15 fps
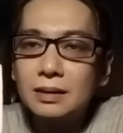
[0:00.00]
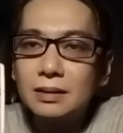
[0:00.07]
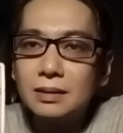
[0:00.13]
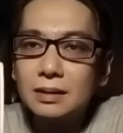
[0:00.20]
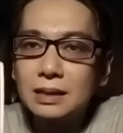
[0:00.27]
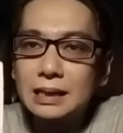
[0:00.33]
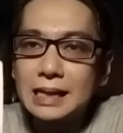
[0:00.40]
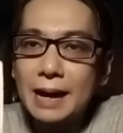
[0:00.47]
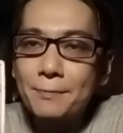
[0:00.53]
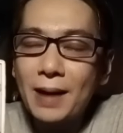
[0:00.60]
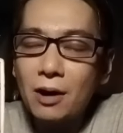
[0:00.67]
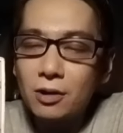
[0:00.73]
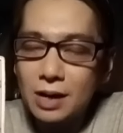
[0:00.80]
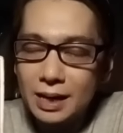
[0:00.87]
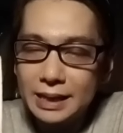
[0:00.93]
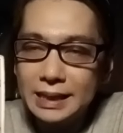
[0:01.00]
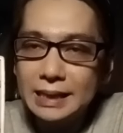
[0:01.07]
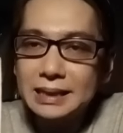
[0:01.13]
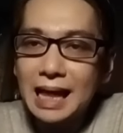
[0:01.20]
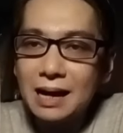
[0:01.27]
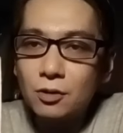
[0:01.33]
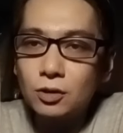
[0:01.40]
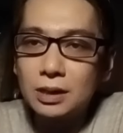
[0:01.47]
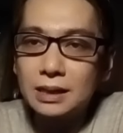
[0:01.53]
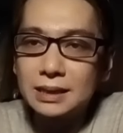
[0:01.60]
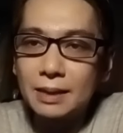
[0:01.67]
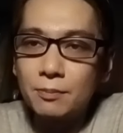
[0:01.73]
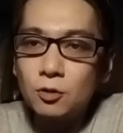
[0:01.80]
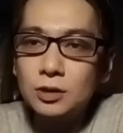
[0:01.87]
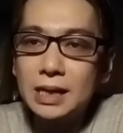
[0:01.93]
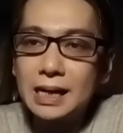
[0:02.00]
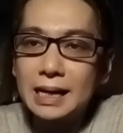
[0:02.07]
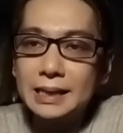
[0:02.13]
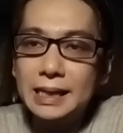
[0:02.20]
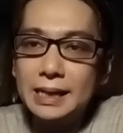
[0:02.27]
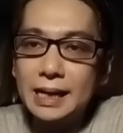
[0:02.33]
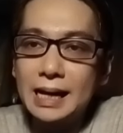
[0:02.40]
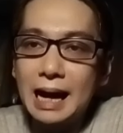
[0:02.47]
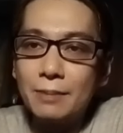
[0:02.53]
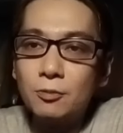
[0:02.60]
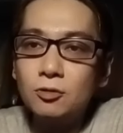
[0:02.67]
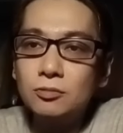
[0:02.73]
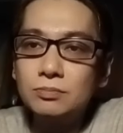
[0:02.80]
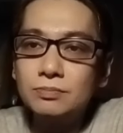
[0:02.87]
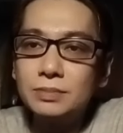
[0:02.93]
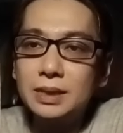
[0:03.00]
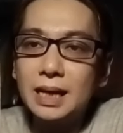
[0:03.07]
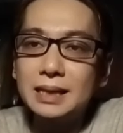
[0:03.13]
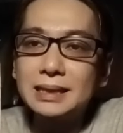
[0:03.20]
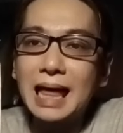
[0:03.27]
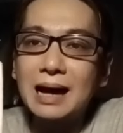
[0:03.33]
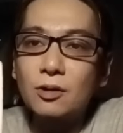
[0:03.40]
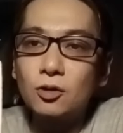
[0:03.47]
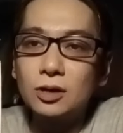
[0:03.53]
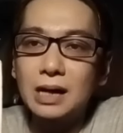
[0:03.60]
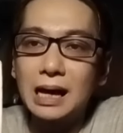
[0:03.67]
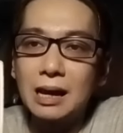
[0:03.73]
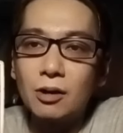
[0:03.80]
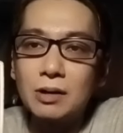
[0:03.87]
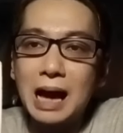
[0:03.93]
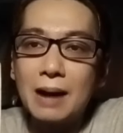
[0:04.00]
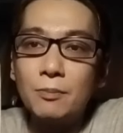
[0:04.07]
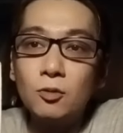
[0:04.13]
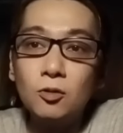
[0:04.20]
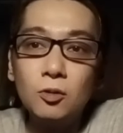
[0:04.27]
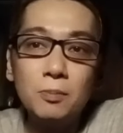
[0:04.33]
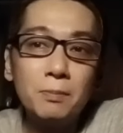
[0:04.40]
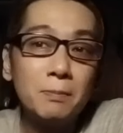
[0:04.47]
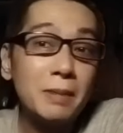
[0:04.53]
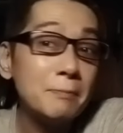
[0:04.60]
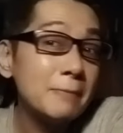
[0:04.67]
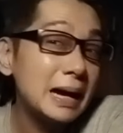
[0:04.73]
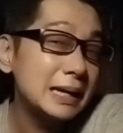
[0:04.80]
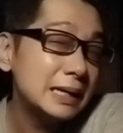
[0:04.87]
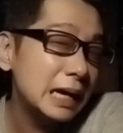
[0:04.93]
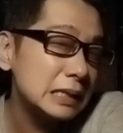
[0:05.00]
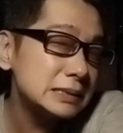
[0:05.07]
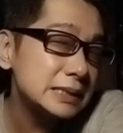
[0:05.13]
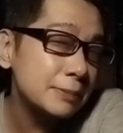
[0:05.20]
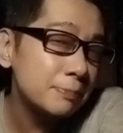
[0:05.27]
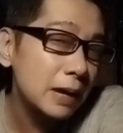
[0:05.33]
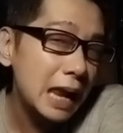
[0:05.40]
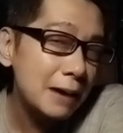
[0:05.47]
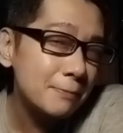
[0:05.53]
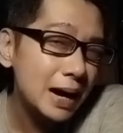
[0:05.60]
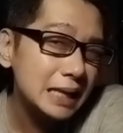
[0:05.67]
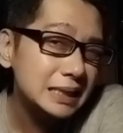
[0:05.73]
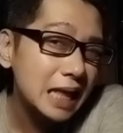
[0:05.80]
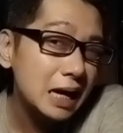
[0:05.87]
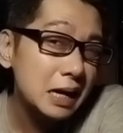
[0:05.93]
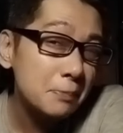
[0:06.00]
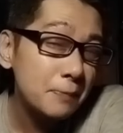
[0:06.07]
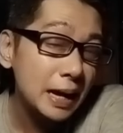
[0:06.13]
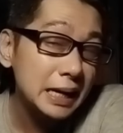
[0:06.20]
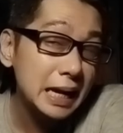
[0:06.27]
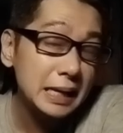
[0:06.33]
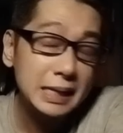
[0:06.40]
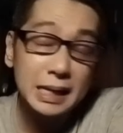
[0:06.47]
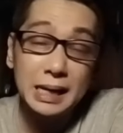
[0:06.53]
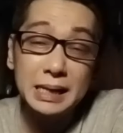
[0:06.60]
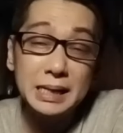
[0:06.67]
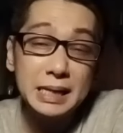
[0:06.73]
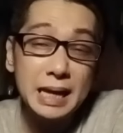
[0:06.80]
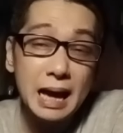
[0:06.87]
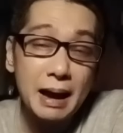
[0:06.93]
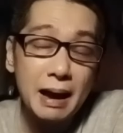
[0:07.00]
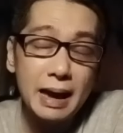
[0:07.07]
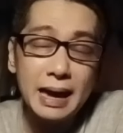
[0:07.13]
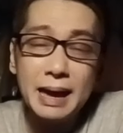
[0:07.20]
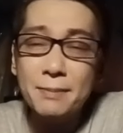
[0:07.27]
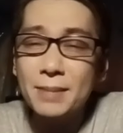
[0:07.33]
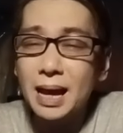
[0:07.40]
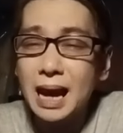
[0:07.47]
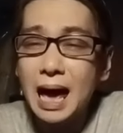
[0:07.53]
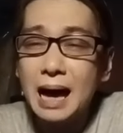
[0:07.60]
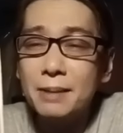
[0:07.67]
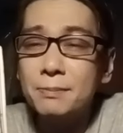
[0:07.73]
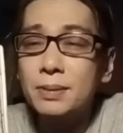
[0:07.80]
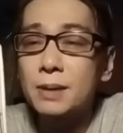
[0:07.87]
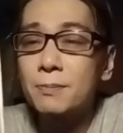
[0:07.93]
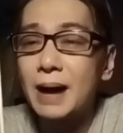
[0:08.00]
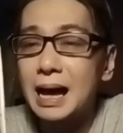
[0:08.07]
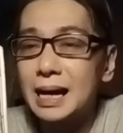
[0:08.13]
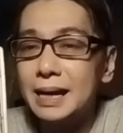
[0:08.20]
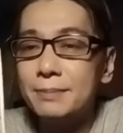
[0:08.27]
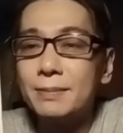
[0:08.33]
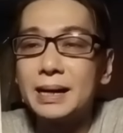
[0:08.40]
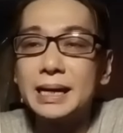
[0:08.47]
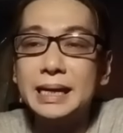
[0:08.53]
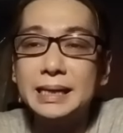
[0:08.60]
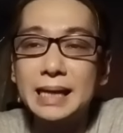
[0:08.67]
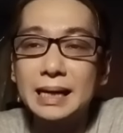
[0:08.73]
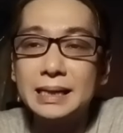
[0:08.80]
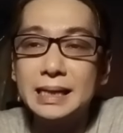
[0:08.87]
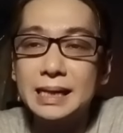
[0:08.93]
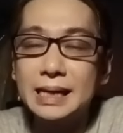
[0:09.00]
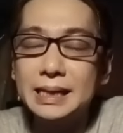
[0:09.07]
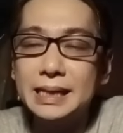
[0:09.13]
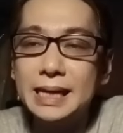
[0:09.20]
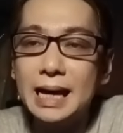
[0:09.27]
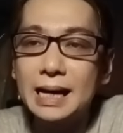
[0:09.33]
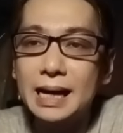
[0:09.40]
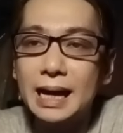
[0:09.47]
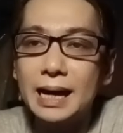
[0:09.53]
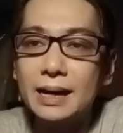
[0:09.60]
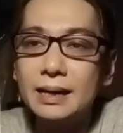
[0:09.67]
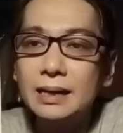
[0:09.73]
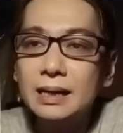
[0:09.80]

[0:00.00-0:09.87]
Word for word: Kenapa orang ini takut ketemu dengan diri kamu? Dia takut kalau kamu memandang sebelah mata kepada diri dia, eh malahan berbalik menghina diri dia kayak